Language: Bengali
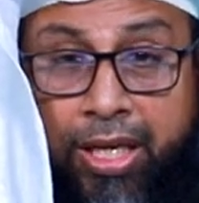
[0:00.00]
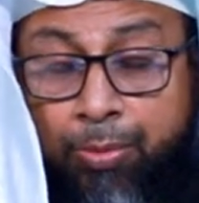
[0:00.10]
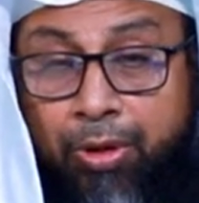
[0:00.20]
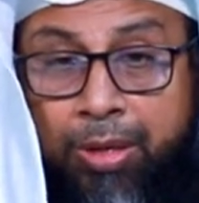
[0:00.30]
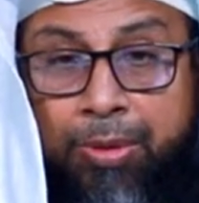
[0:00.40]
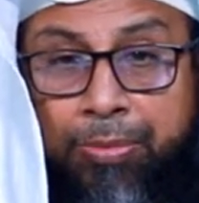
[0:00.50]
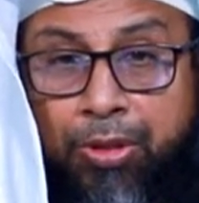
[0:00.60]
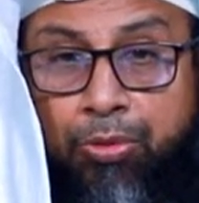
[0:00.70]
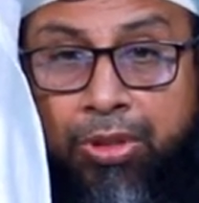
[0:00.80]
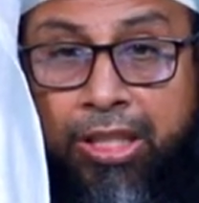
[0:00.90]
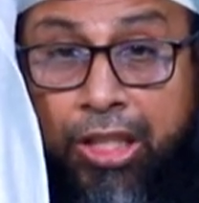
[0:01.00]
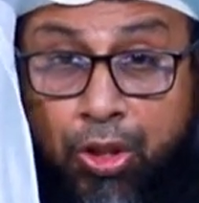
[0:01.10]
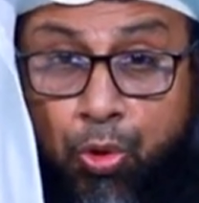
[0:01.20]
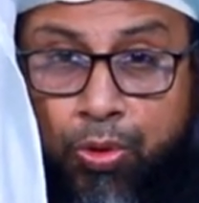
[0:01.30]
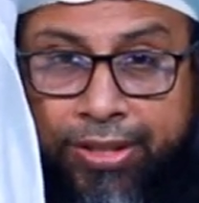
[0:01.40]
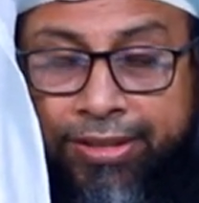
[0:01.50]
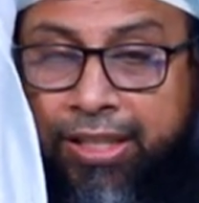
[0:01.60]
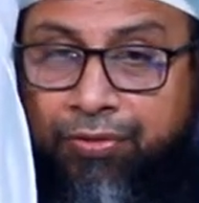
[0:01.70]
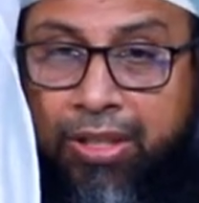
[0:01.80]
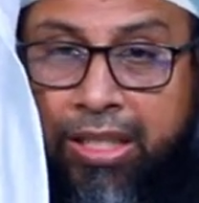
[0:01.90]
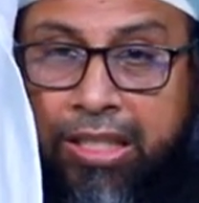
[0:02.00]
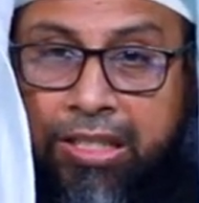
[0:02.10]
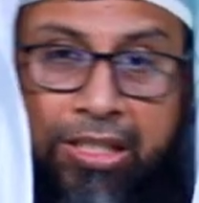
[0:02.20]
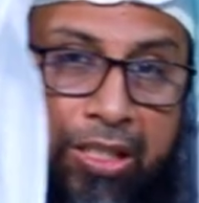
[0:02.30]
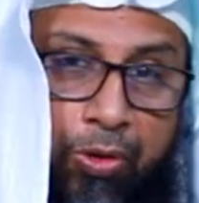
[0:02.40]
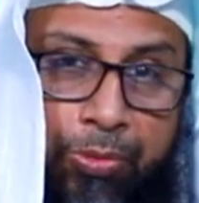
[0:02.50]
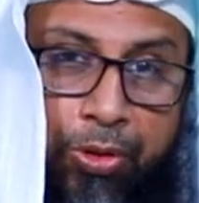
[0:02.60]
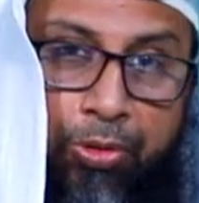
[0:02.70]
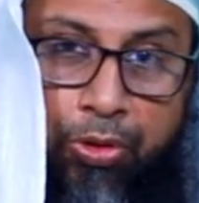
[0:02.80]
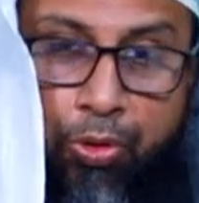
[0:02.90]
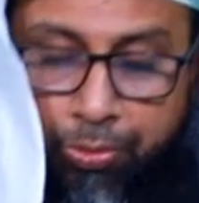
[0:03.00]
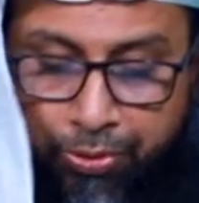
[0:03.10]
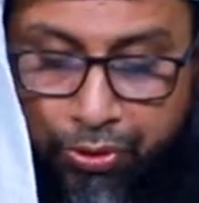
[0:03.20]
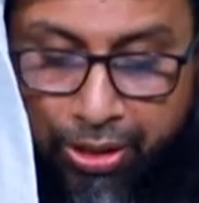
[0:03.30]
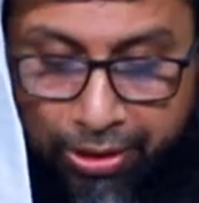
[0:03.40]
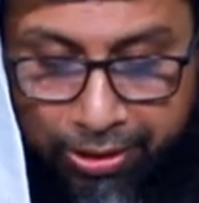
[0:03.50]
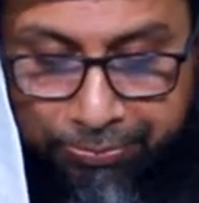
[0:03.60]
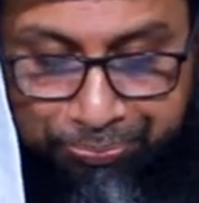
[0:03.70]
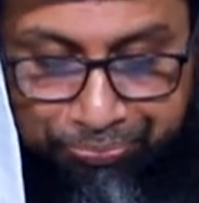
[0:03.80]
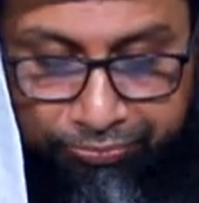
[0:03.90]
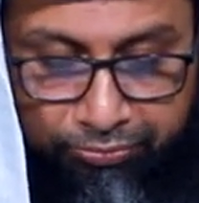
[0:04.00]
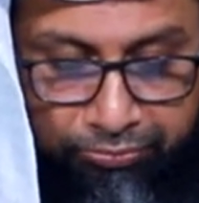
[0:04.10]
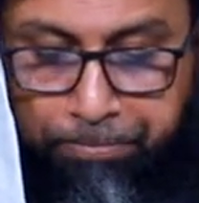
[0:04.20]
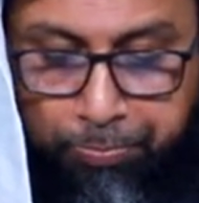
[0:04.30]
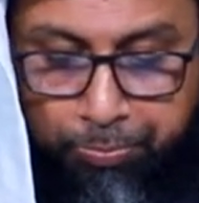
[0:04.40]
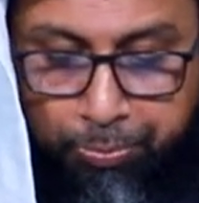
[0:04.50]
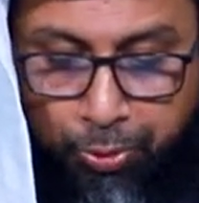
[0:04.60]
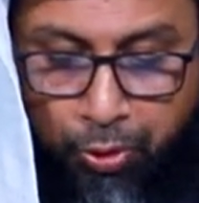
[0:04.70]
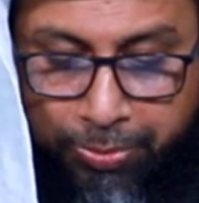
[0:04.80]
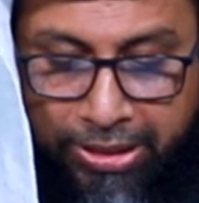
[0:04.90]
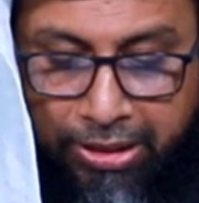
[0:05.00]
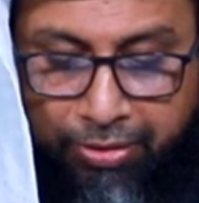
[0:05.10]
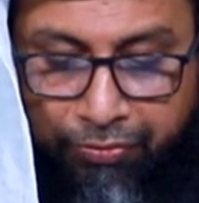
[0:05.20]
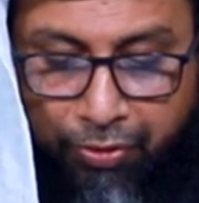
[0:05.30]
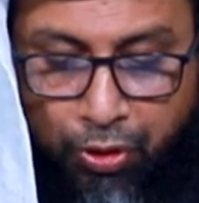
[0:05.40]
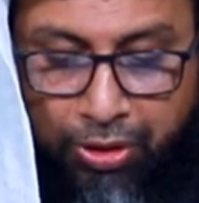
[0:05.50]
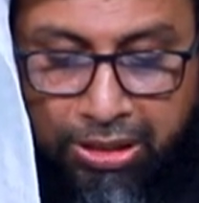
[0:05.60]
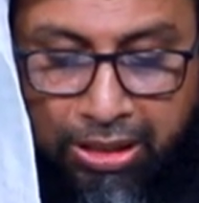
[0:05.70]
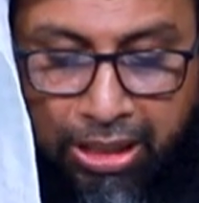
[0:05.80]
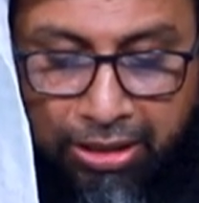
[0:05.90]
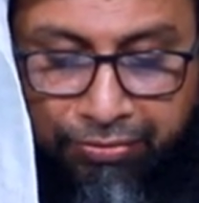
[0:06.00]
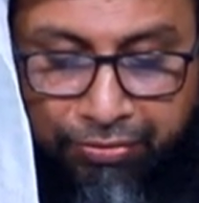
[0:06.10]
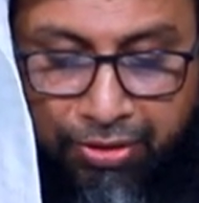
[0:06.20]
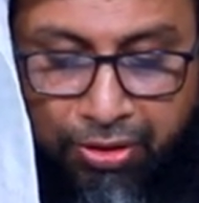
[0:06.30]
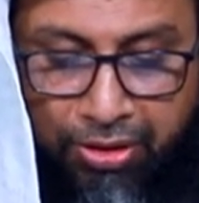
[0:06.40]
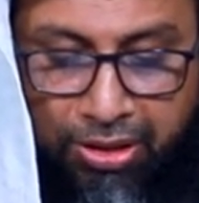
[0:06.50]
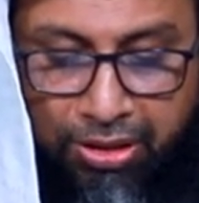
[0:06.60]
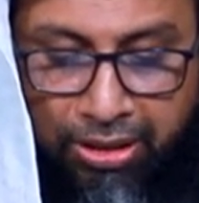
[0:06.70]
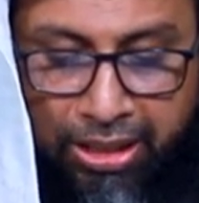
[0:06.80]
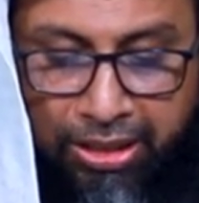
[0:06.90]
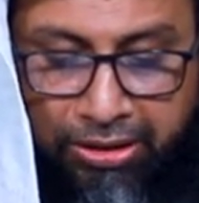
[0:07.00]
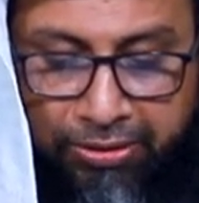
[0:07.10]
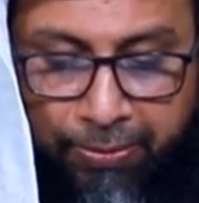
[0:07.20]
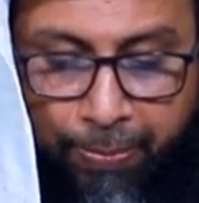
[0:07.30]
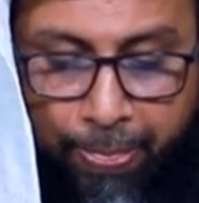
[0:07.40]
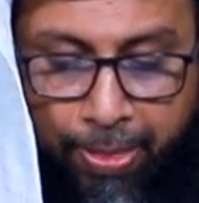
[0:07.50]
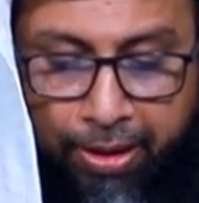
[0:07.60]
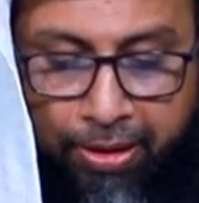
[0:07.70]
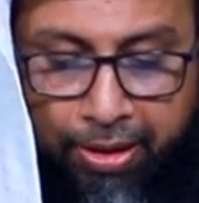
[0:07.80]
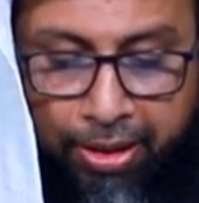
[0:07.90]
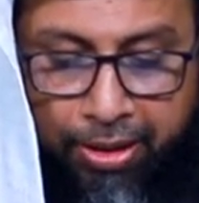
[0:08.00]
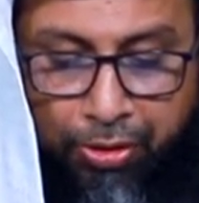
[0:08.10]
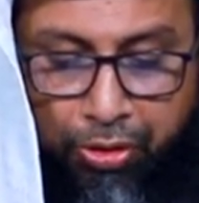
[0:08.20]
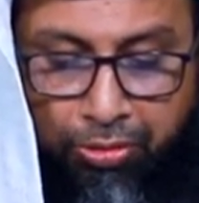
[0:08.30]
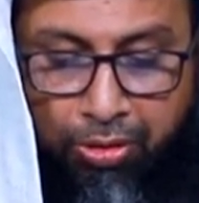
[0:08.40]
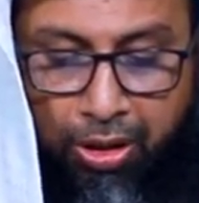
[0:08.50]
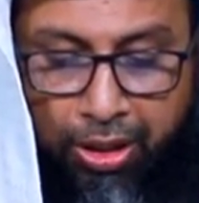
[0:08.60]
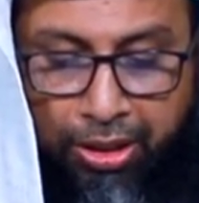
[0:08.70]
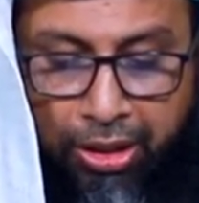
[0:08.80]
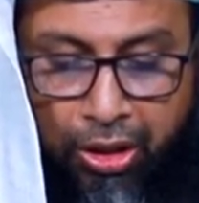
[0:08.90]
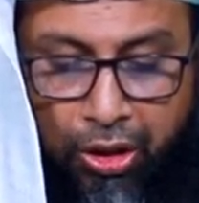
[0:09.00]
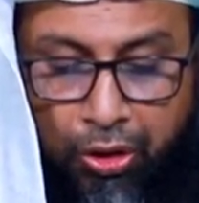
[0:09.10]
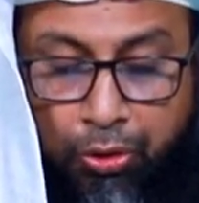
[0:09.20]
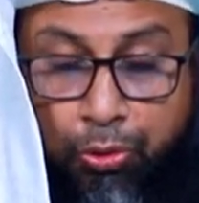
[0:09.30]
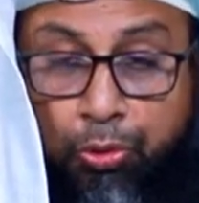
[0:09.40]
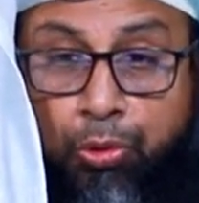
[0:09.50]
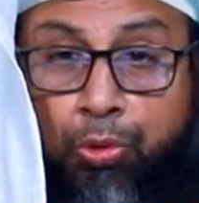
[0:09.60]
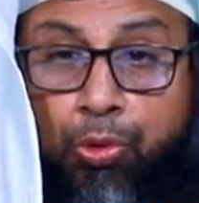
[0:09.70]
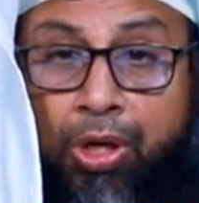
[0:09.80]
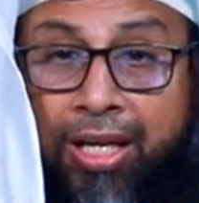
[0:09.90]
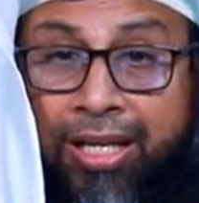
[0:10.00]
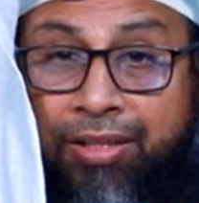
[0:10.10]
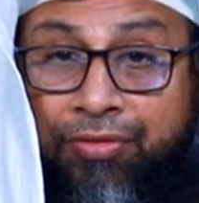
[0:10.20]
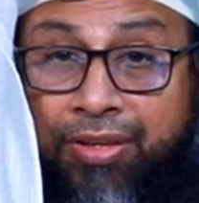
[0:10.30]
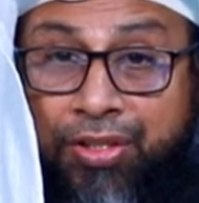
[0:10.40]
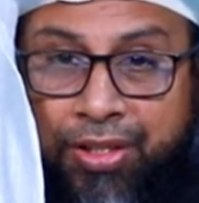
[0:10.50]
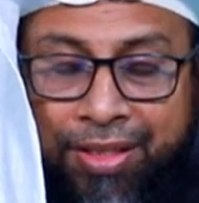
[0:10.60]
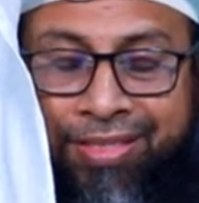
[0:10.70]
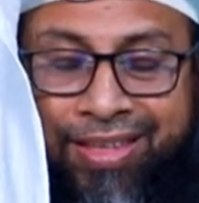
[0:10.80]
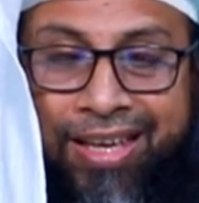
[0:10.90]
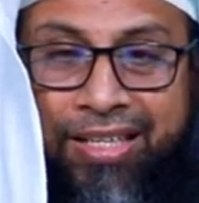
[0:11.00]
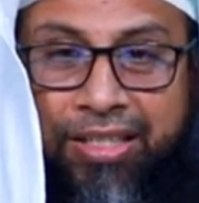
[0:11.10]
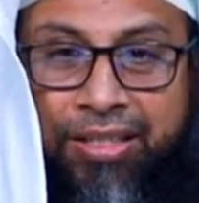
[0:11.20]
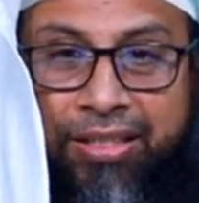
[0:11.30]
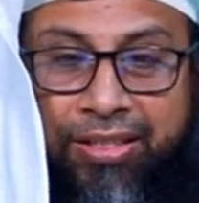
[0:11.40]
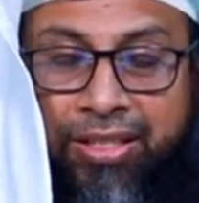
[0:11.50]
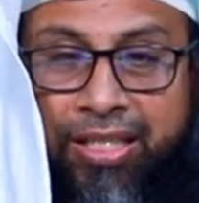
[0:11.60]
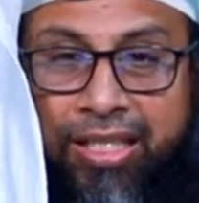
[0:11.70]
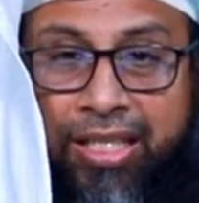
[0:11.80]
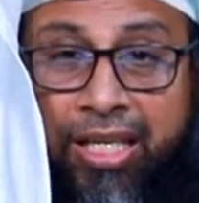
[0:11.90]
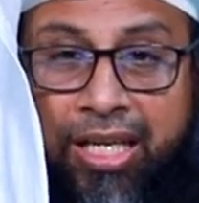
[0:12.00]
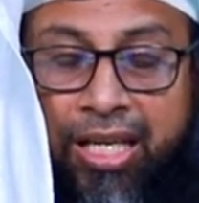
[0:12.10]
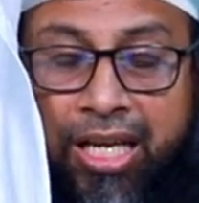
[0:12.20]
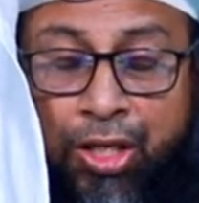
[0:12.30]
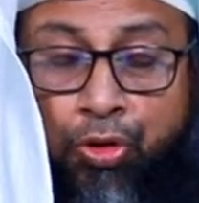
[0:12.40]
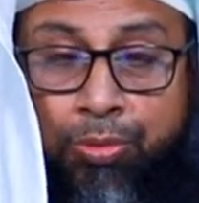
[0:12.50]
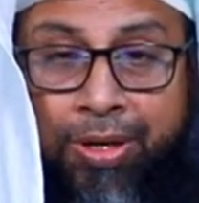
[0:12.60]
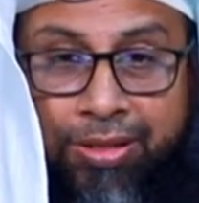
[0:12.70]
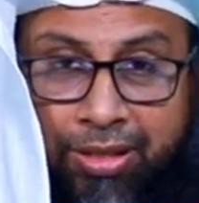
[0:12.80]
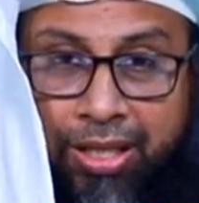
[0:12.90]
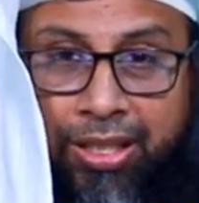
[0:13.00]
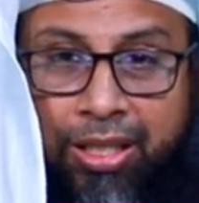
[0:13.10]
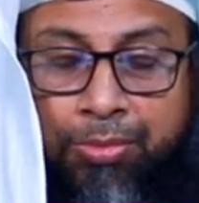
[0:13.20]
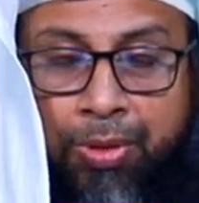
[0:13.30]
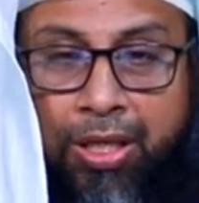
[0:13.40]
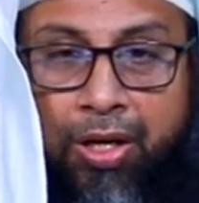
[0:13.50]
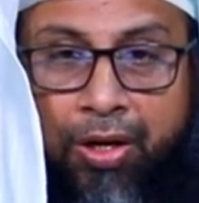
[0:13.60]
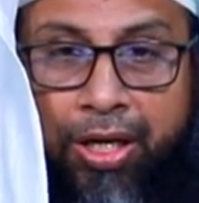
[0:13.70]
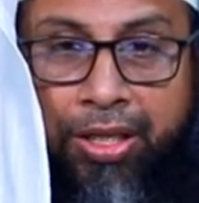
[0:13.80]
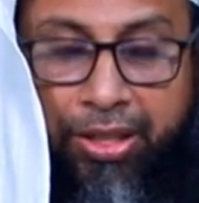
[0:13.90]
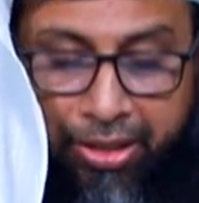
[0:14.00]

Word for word: এবং এ ব্যাপারে যদি কিছু ইখতলাফ থাকে সেটাও আমরা তুলে ধরবো ইনশাআল্লাহ প্রথমেই ফজর সালাহ ফজর সালাহ শুরু হয় তুলু আল ফজর যেটাকে আসুভা সাদক বলা হয়